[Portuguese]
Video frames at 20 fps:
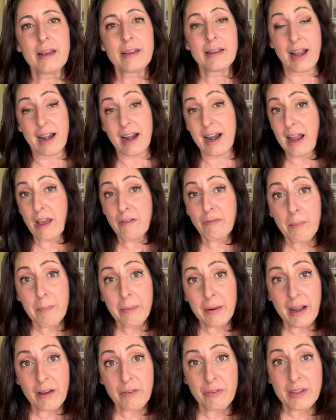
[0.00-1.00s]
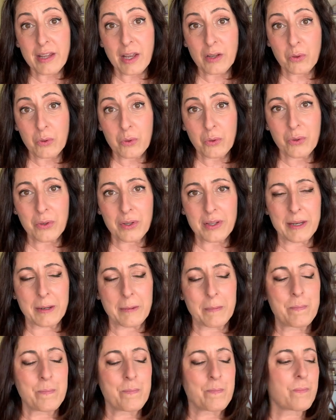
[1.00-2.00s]
que ela leva pela vida
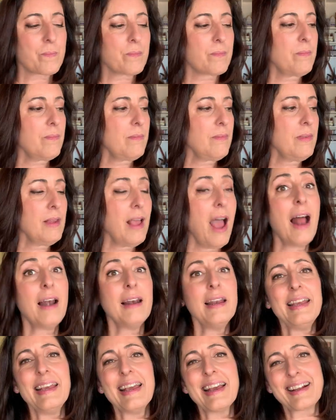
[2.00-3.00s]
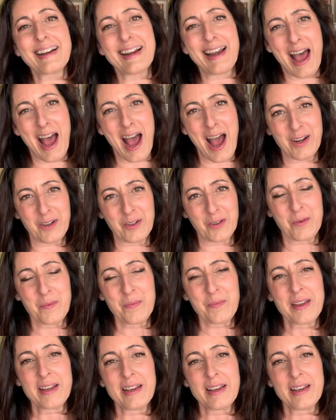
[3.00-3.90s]
toda. Além, é claro,